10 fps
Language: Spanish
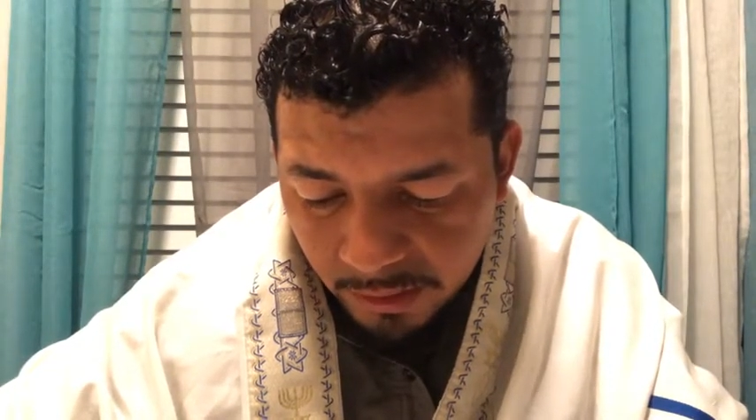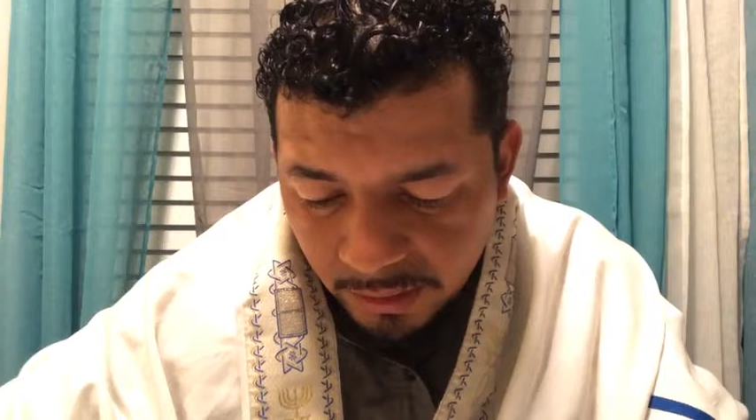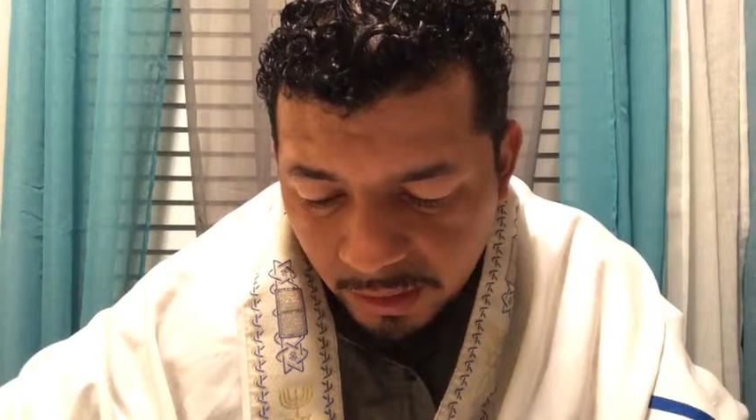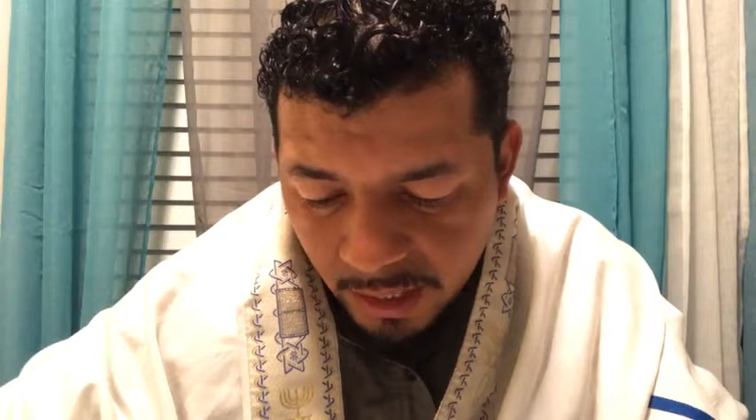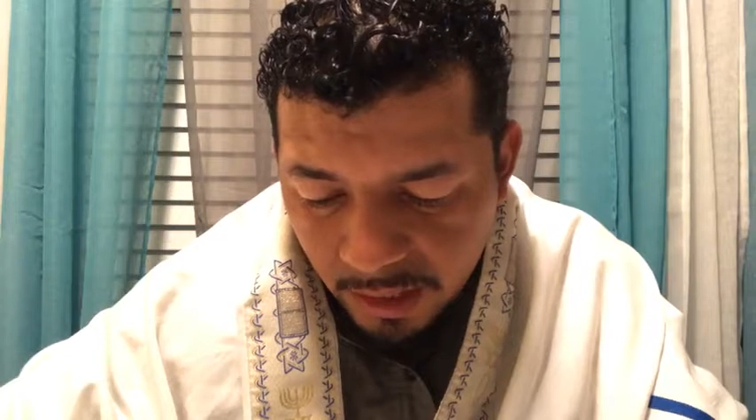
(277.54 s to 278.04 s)

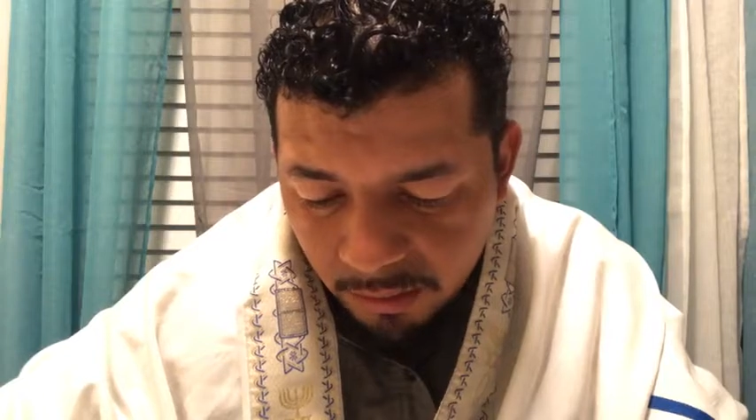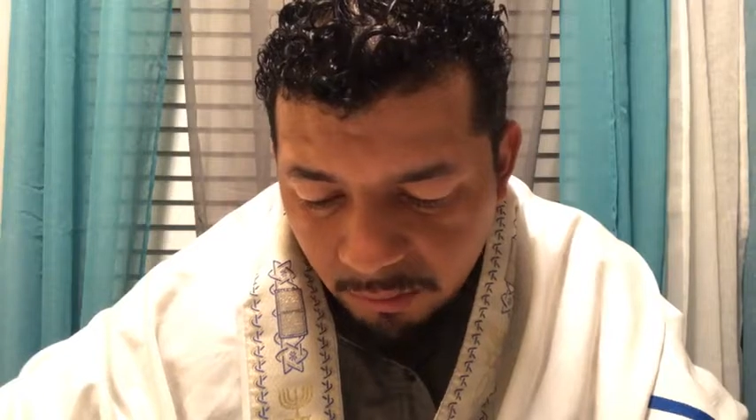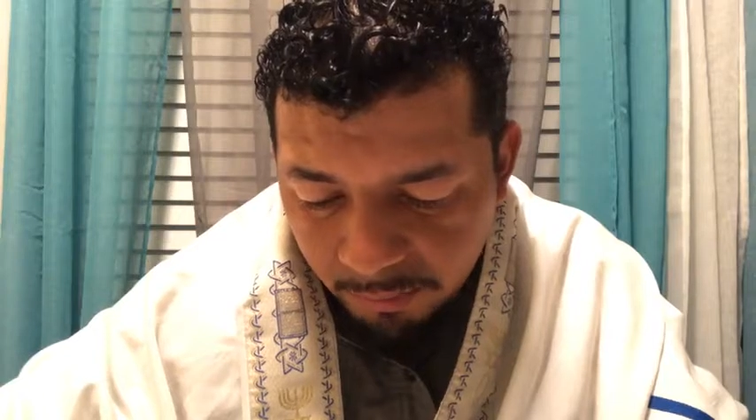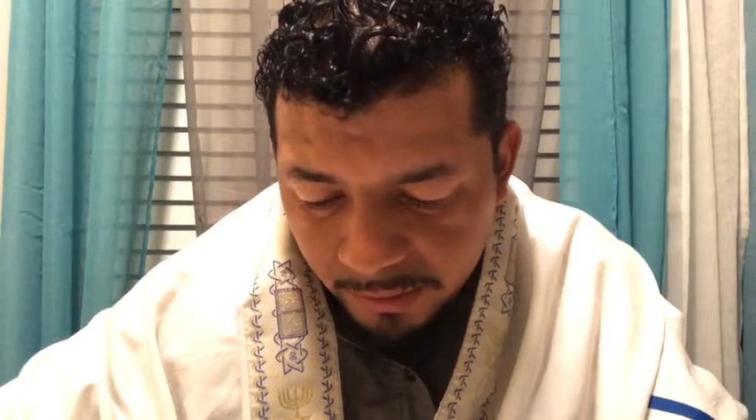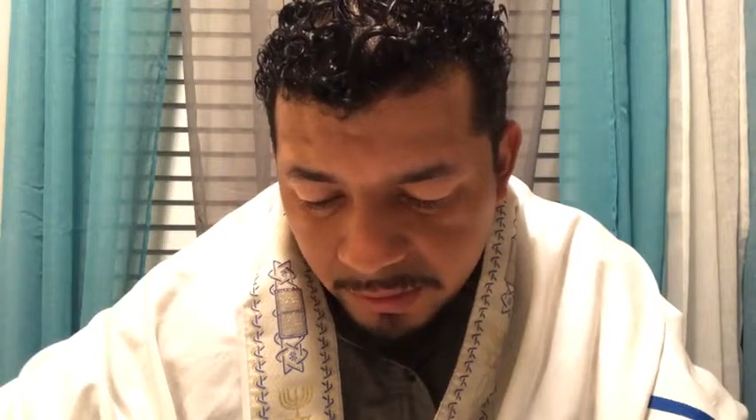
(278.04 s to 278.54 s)
qué
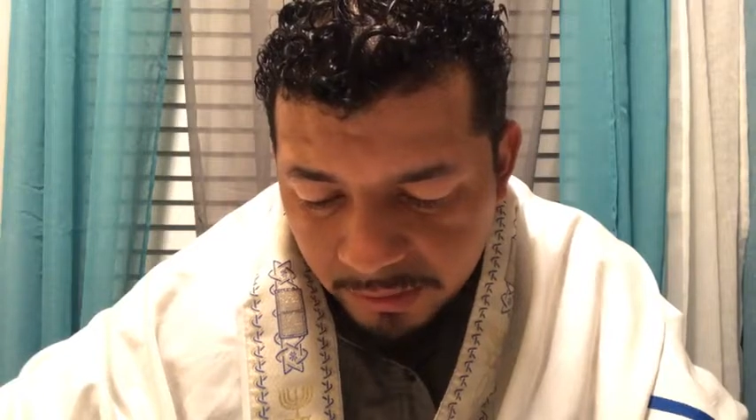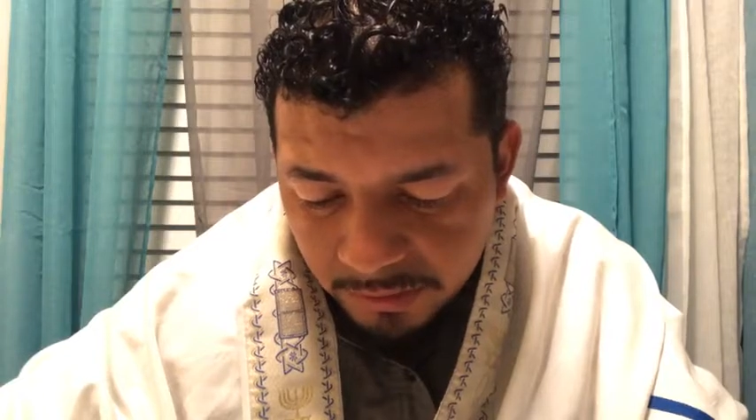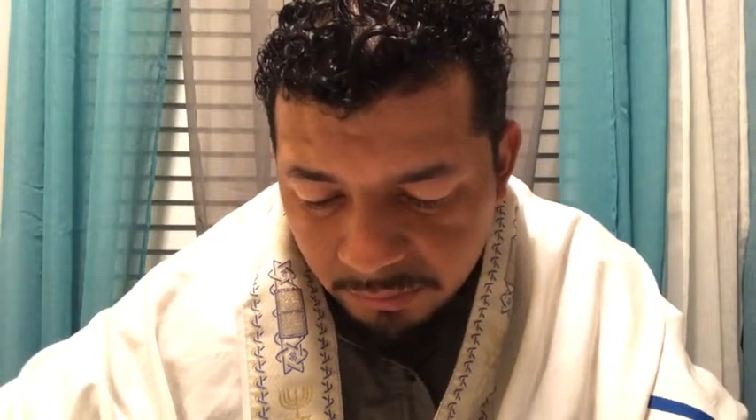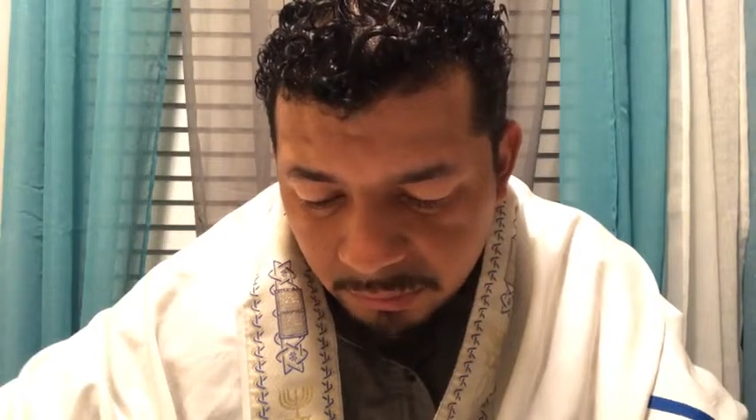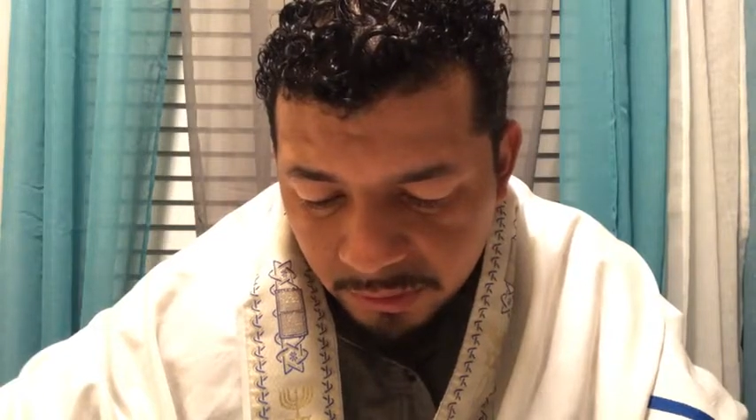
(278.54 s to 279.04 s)

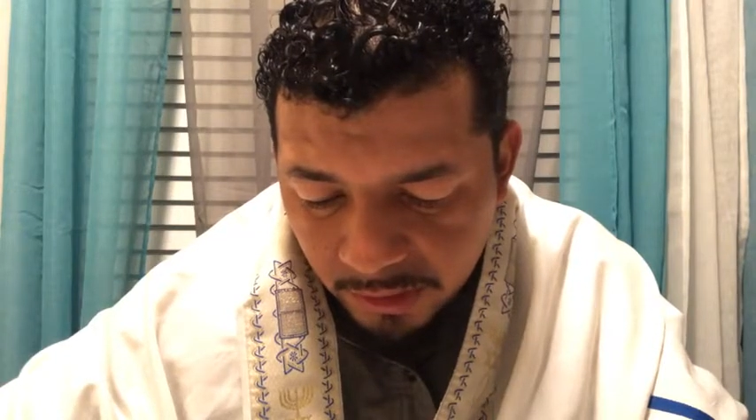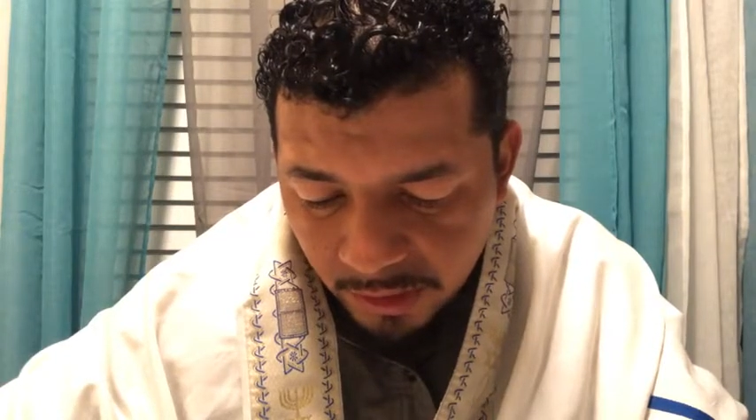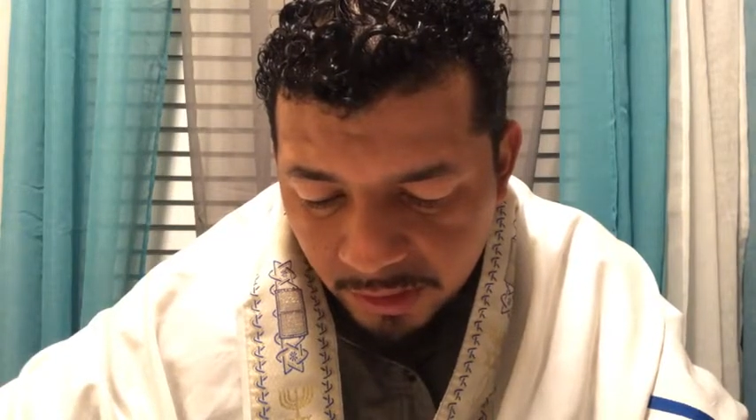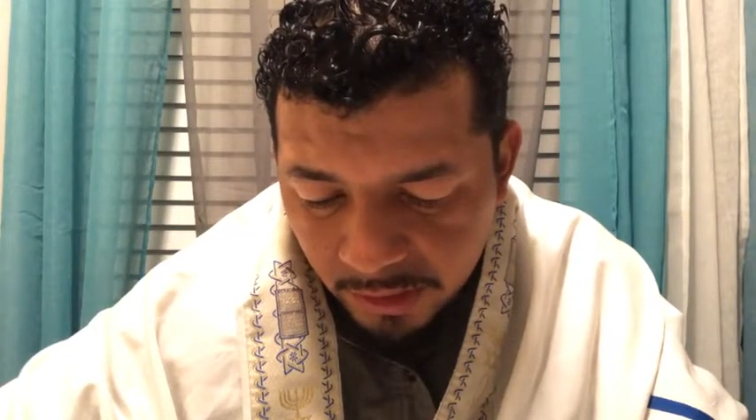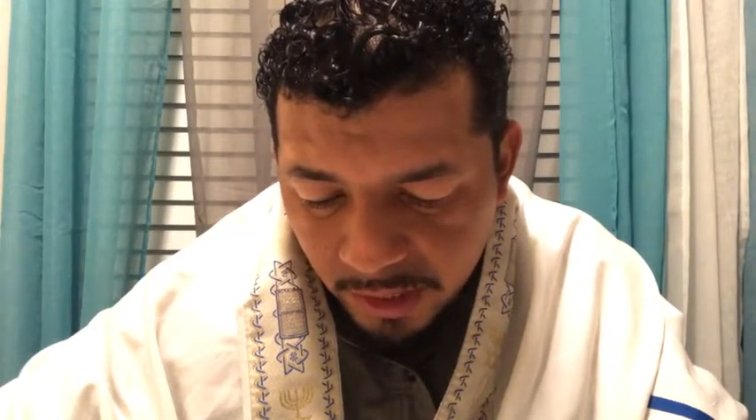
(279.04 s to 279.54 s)
compañerismo
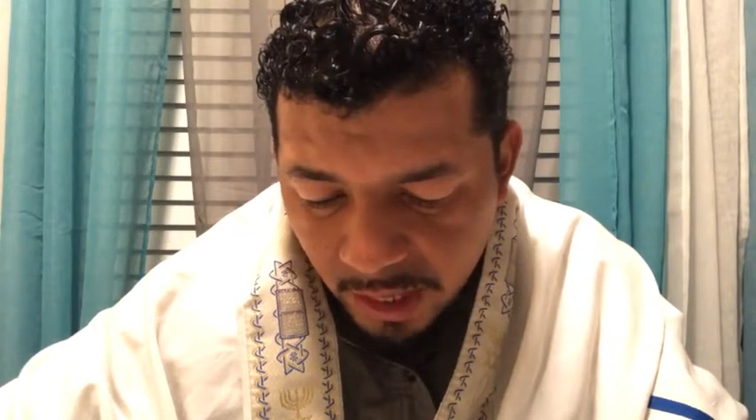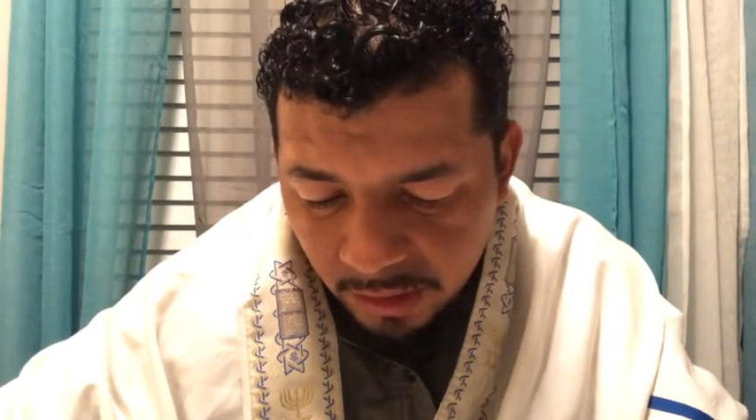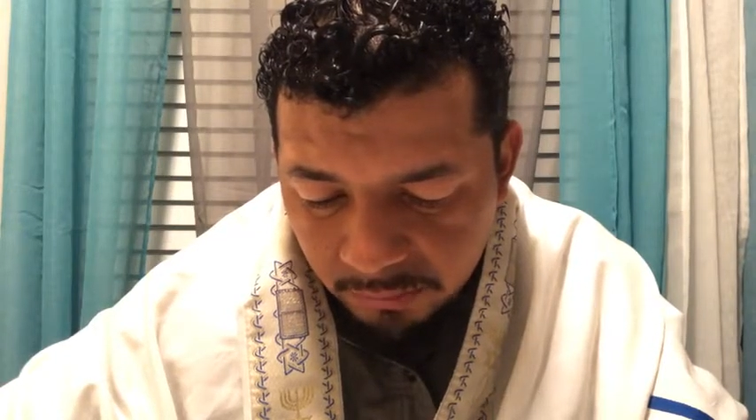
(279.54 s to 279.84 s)
tiene la